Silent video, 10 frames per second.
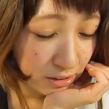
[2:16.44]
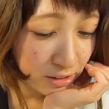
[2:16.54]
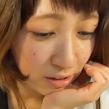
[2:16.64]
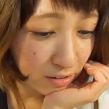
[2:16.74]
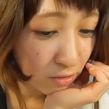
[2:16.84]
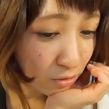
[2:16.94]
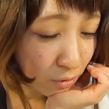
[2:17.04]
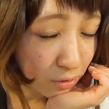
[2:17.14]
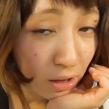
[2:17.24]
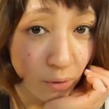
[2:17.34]

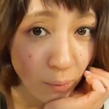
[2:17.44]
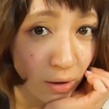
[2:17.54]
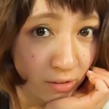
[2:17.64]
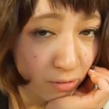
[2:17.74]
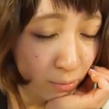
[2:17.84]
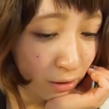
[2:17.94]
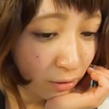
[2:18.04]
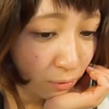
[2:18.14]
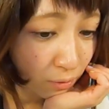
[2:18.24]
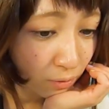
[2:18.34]
2016年は渋
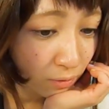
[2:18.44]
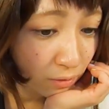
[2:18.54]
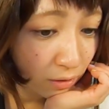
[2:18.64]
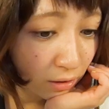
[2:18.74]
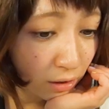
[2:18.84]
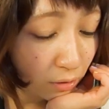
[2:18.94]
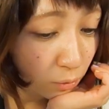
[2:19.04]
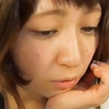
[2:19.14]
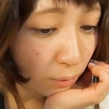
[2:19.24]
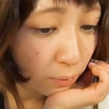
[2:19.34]
谷のえっ
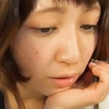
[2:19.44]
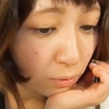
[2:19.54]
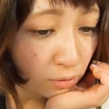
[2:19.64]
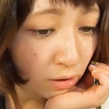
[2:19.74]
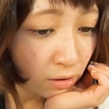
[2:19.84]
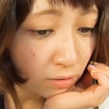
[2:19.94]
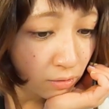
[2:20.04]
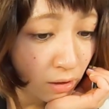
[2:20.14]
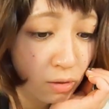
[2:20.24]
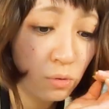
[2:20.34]
とタバレコじゃなく
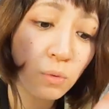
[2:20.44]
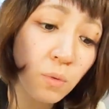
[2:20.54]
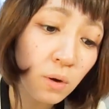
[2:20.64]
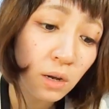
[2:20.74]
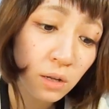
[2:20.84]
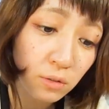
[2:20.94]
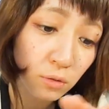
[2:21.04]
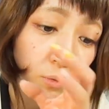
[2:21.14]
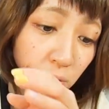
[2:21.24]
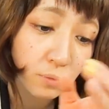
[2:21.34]
てそこから
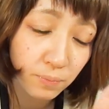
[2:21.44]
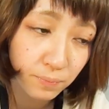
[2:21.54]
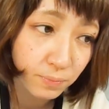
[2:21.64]
ちょっと